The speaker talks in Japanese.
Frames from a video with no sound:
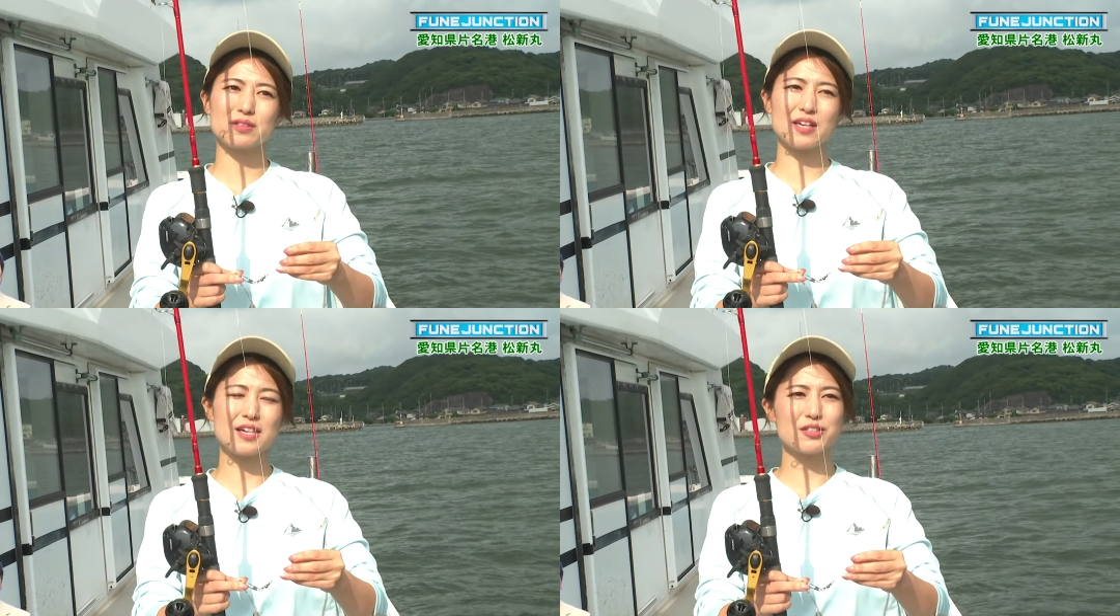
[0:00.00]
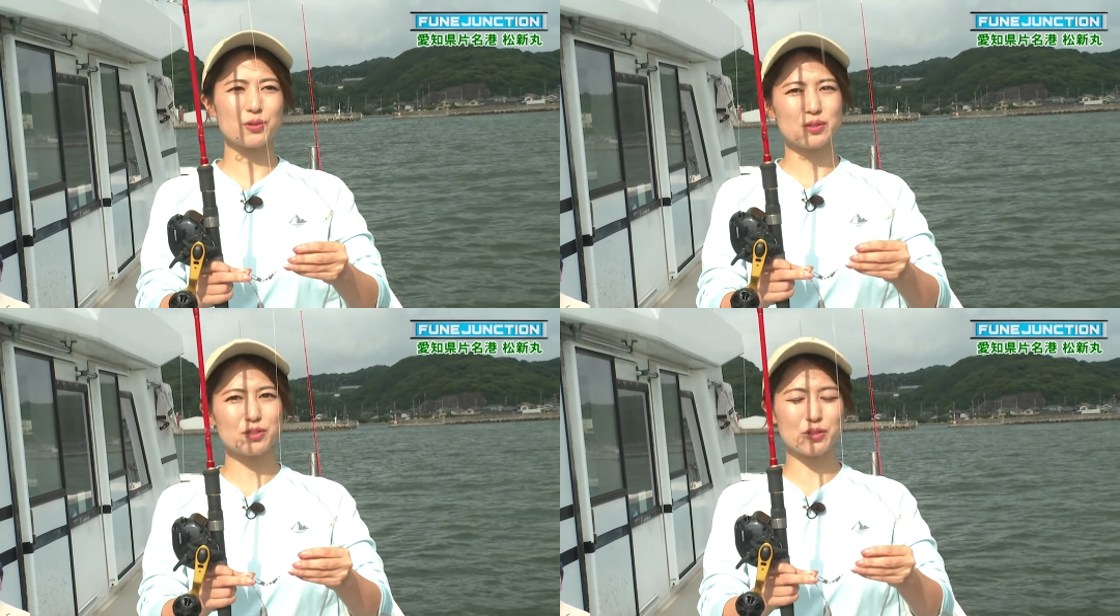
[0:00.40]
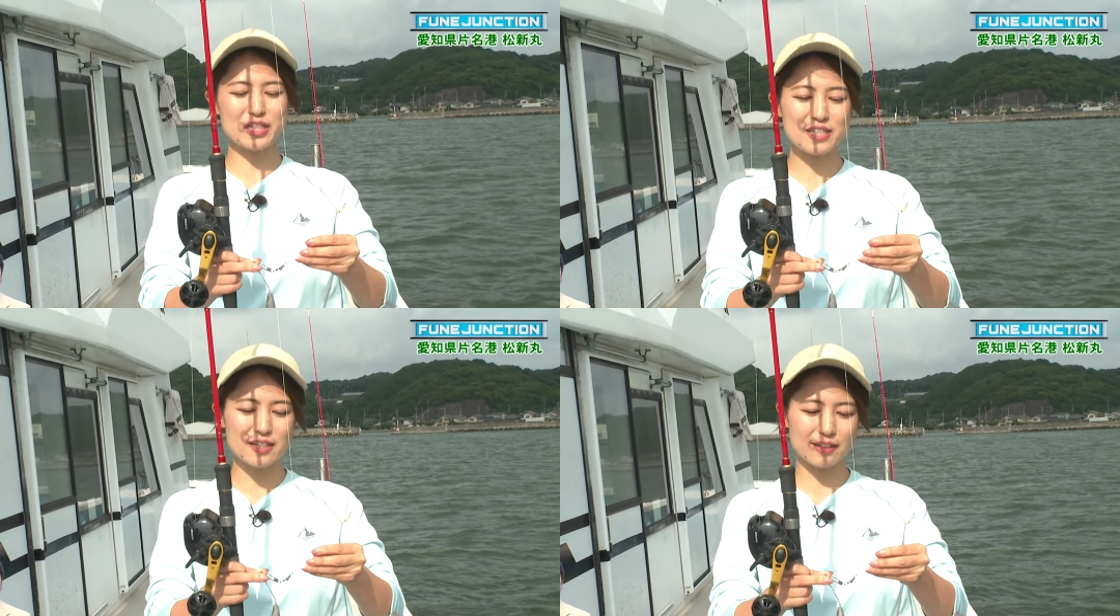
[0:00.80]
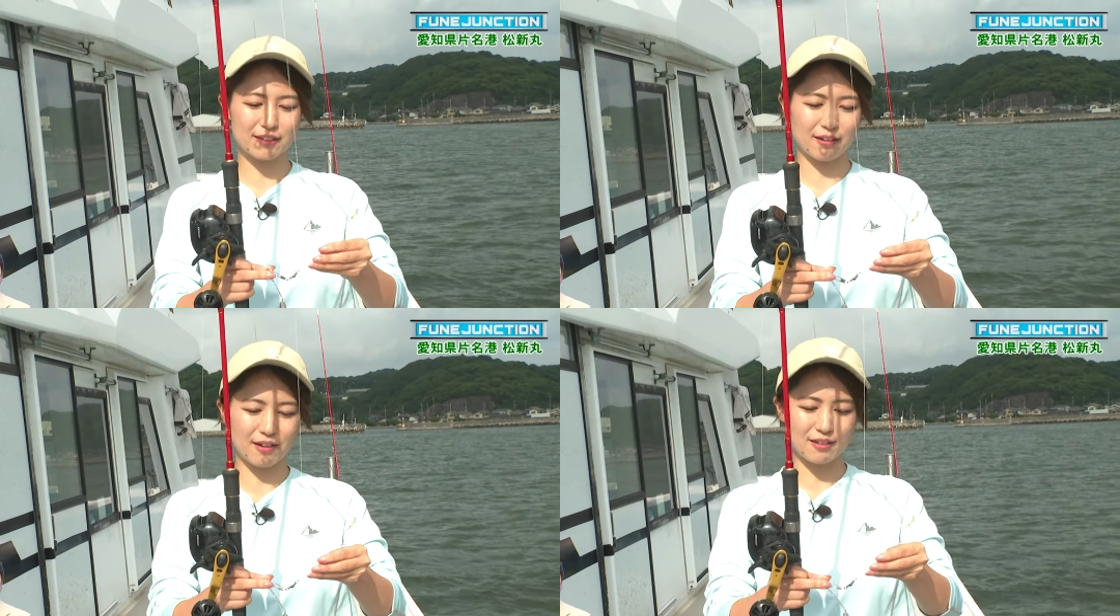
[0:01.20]
最初初心者で来
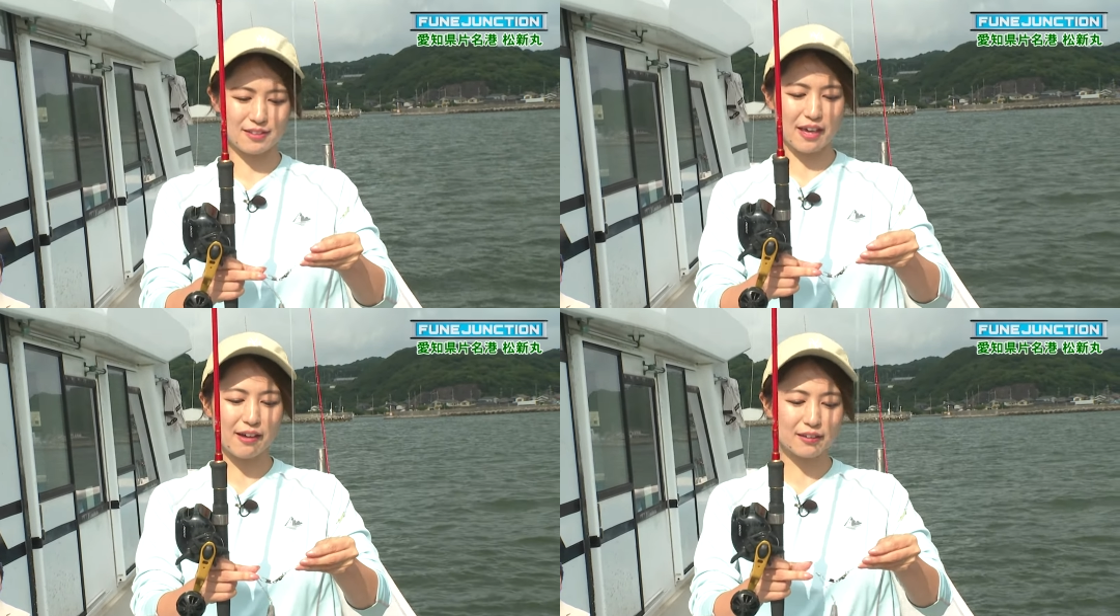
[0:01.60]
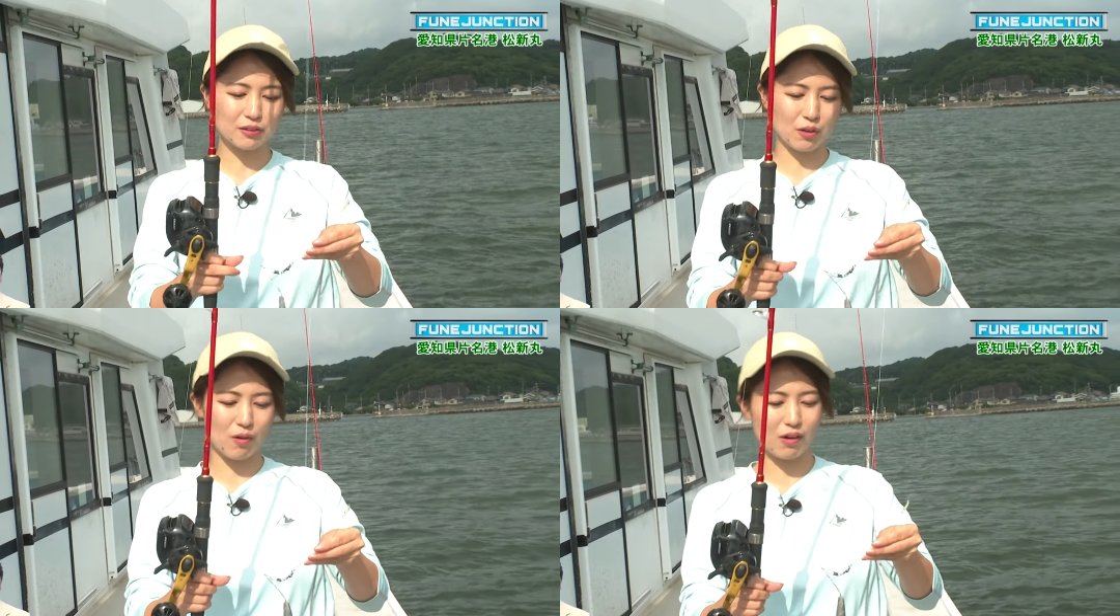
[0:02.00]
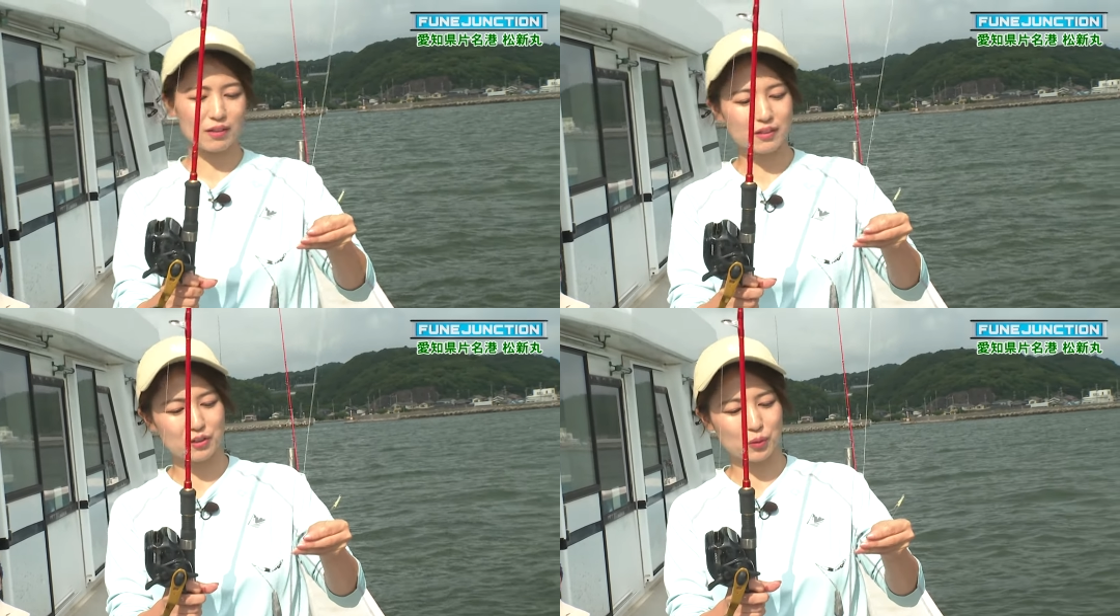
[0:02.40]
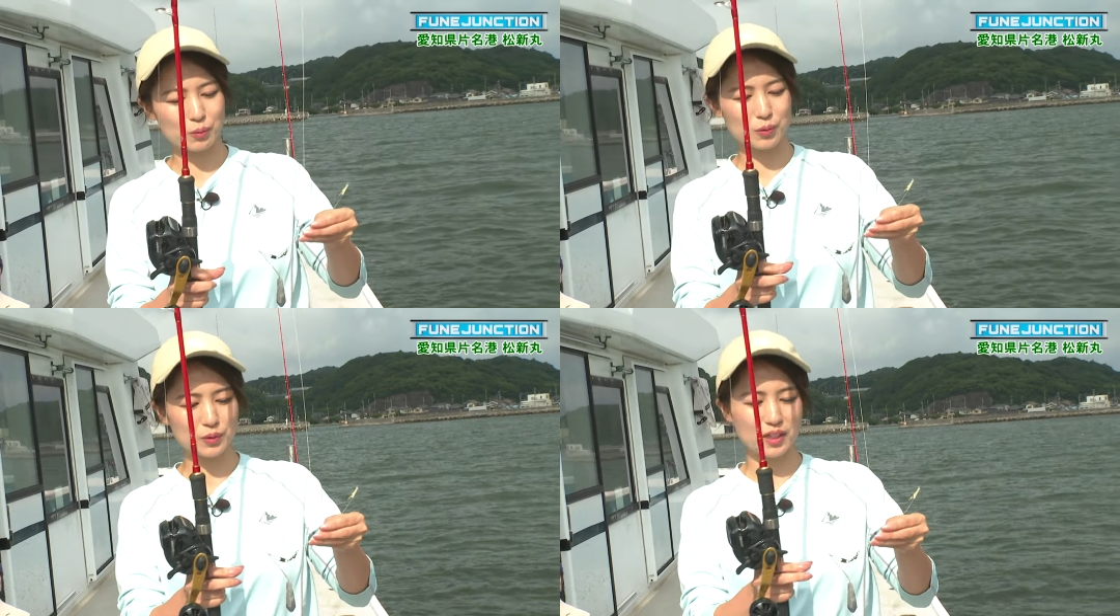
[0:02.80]
たらつけ方とかわかんないと
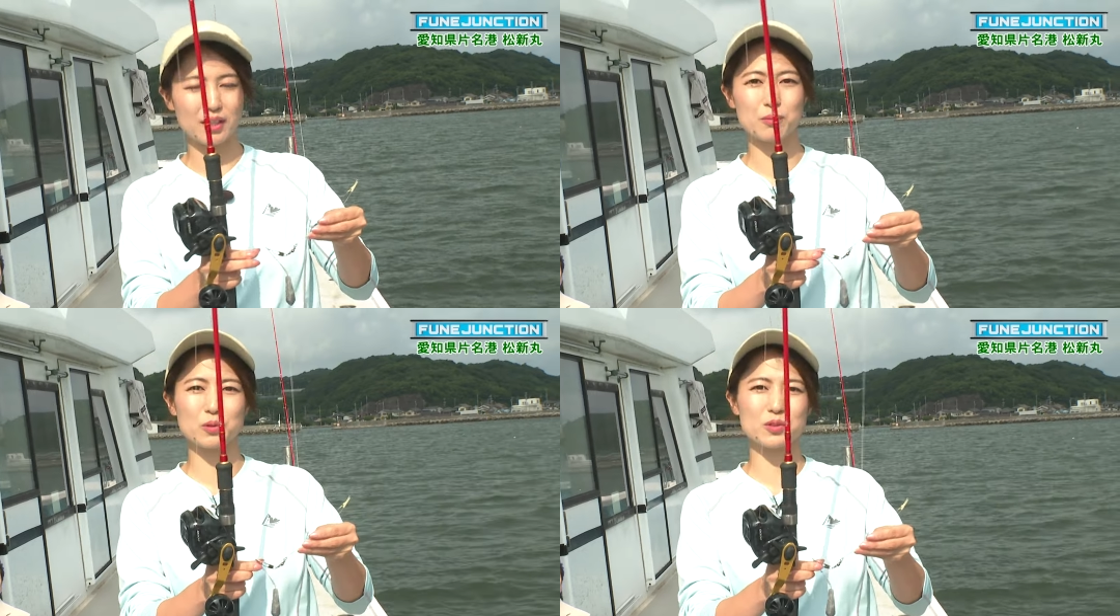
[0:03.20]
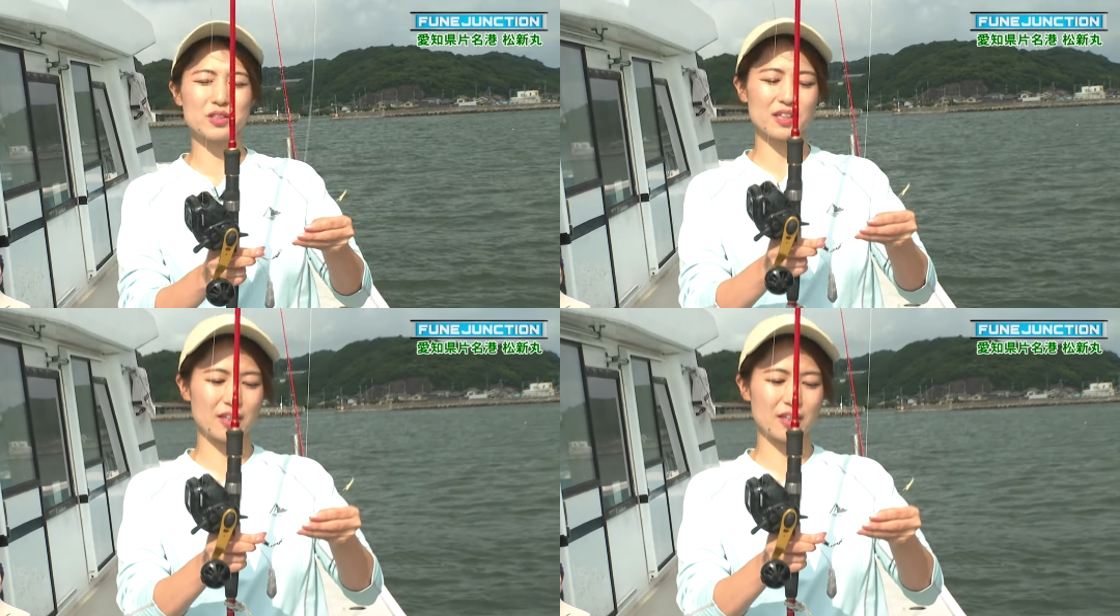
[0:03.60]
思うので、もうつけ